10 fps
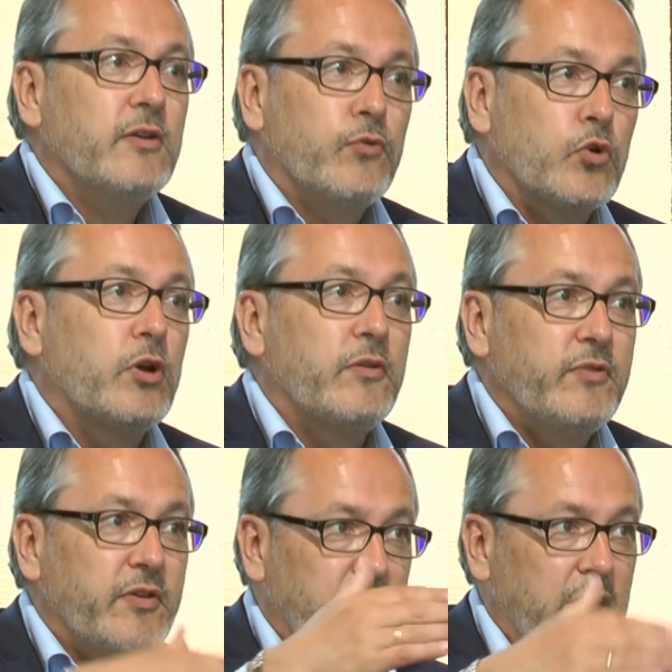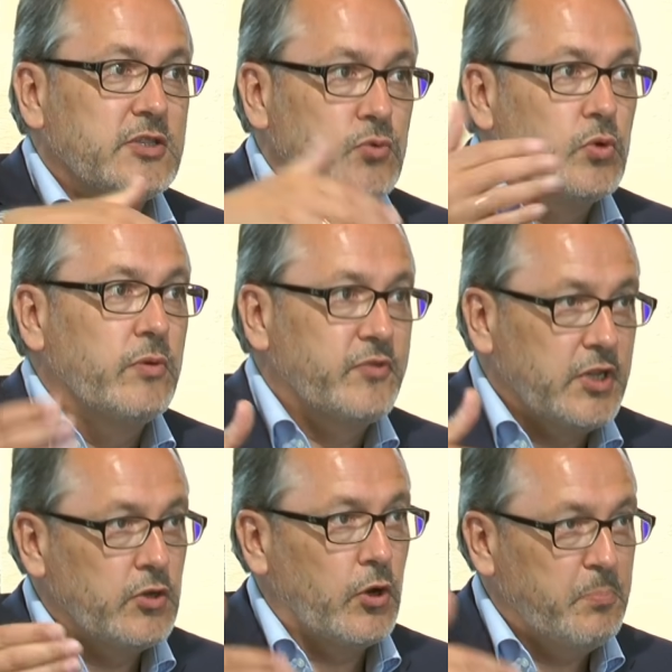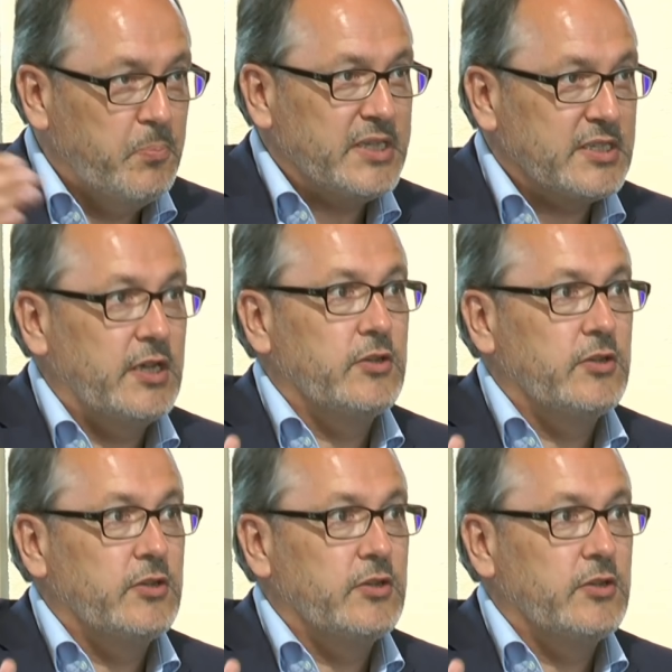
wo können wir vielleicht zukünftig noch besser,